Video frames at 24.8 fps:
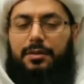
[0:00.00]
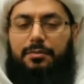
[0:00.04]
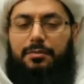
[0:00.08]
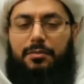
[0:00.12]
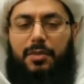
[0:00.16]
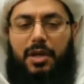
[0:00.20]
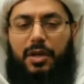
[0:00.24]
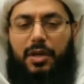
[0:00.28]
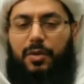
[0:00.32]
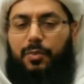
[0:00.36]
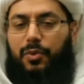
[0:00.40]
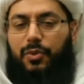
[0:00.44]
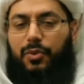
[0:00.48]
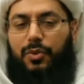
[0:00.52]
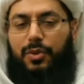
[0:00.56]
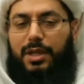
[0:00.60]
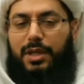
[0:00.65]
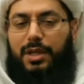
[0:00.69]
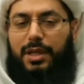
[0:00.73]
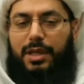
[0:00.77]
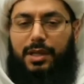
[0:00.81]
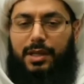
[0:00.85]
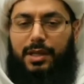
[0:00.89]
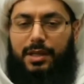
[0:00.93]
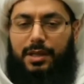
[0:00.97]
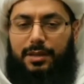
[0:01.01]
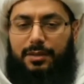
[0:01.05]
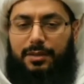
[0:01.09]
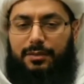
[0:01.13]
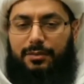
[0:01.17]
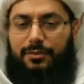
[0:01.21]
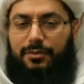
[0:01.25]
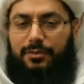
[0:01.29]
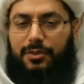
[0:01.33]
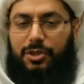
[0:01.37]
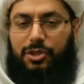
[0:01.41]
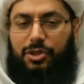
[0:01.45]
مقبولية
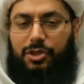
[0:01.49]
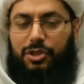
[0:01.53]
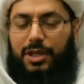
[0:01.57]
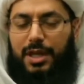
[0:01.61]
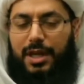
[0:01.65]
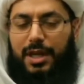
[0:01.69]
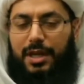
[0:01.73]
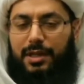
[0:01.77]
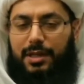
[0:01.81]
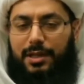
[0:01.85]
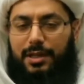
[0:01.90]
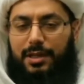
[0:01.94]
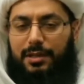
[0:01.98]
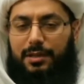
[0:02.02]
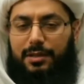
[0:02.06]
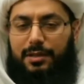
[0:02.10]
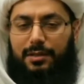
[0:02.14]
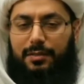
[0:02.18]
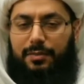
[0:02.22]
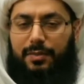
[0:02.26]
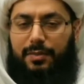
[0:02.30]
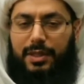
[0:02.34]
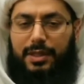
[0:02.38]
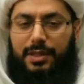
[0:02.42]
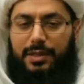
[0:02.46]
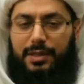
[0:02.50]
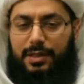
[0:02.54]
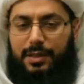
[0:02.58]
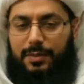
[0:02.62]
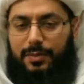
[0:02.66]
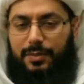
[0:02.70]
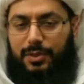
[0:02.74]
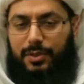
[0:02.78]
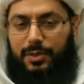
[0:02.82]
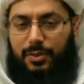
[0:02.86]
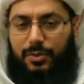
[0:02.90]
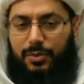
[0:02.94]
في الشارع البكري
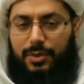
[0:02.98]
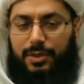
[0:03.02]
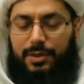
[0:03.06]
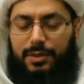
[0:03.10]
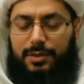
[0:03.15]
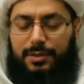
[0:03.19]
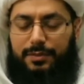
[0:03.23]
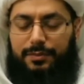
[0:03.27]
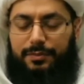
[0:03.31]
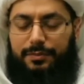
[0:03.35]
بالكويت